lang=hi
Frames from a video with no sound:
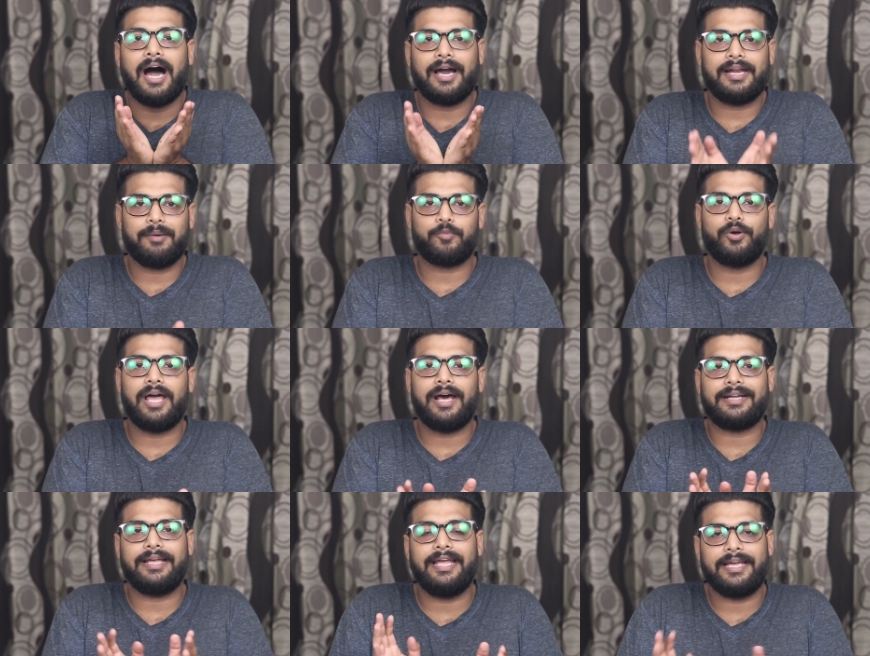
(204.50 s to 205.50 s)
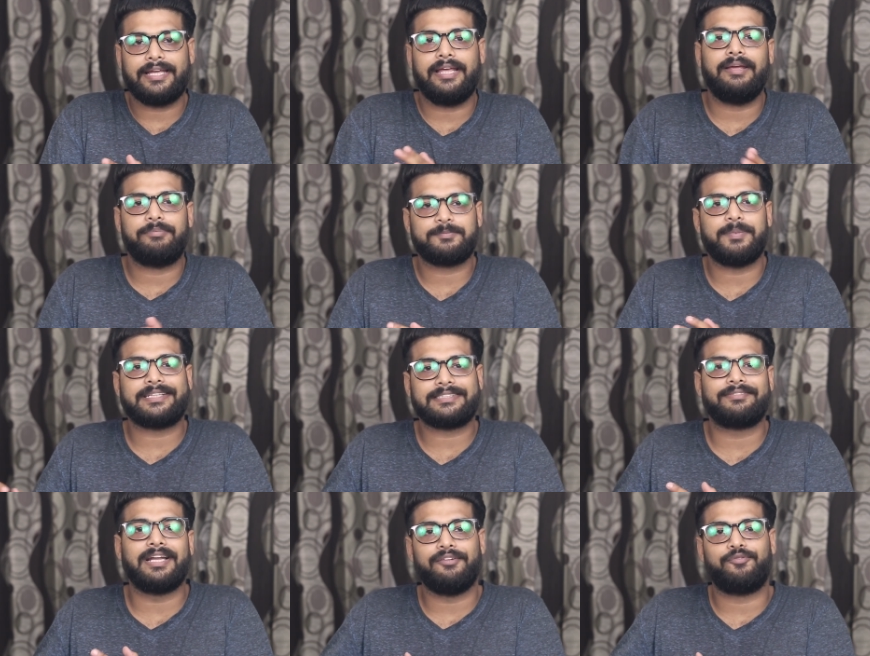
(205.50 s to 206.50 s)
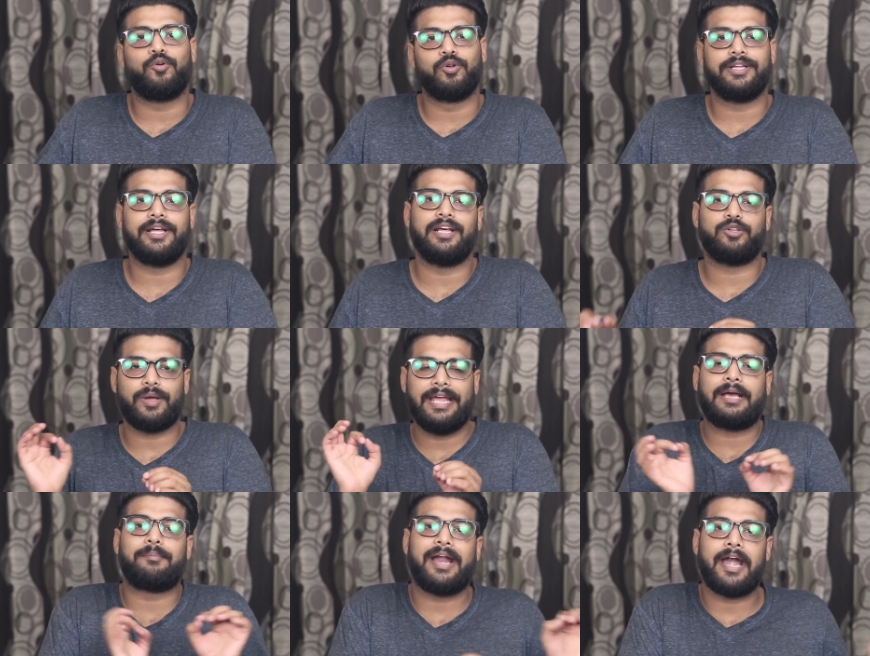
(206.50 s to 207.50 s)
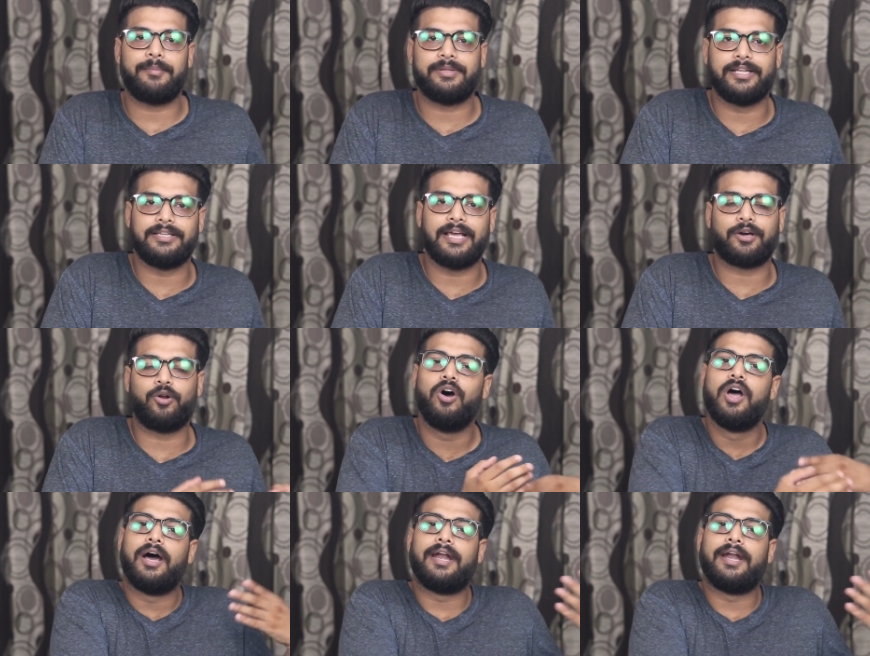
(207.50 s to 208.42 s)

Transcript: अगर आपको यार एक ही स्पेक्स वाले फोन देने तो एक ब्रांड में दे दिया करो